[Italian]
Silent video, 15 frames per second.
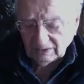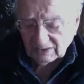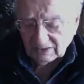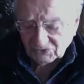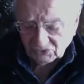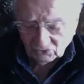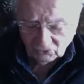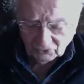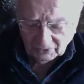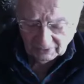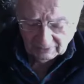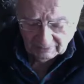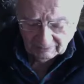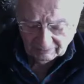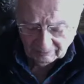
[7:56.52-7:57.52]

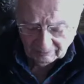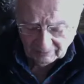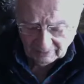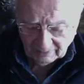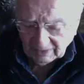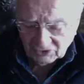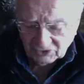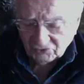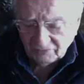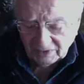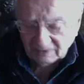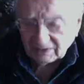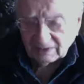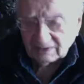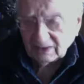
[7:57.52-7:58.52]
storia, è la
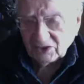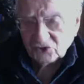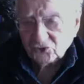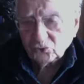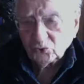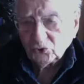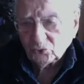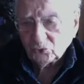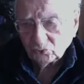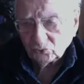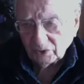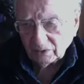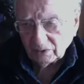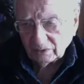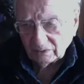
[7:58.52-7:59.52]
civiltà della
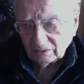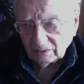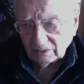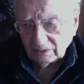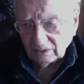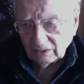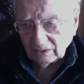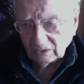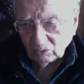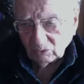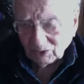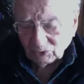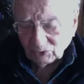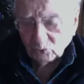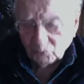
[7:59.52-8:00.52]
solitudine.
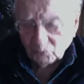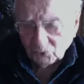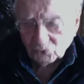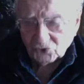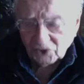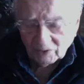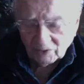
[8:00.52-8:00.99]
Quanto più siamo